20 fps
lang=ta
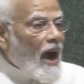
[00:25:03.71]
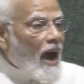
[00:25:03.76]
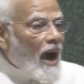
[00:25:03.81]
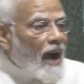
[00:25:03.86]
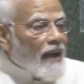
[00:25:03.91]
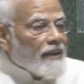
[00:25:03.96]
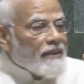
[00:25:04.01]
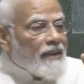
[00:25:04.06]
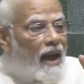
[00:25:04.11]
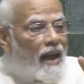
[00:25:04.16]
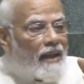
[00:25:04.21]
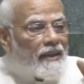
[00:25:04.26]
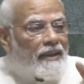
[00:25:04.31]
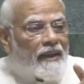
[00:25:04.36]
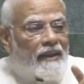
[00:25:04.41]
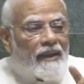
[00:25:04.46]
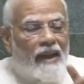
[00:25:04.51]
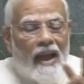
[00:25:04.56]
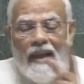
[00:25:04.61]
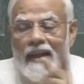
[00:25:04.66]

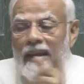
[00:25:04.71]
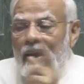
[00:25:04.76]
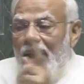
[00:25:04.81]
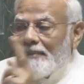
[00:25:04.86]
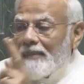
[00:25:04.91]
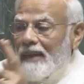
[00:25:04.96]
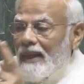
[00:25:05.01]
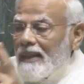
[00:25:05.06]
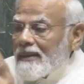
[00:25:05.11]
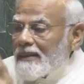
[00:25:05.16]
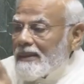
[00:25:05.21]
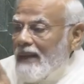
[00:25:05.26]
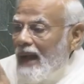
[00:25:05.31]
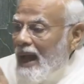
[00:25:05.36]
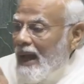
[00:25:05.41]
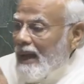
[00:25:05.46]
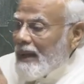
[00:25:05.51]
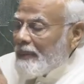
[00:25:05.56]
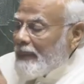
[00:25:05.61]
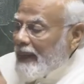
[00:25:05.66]
சுதந்திரத்தின் இந்த அமுத
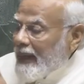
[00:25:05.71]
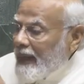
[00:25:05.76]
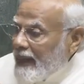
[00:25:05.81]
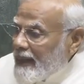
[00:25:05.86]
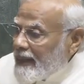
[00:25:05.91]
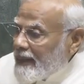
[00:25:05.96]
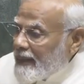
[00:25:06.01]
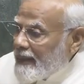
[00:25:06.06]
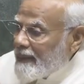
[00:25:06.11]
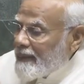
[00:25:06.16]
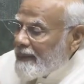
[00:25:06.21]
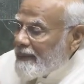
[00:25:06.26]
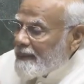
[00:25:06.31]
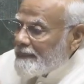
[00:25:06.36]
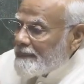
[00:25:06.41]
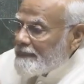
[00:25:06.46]
காலமுமே கூட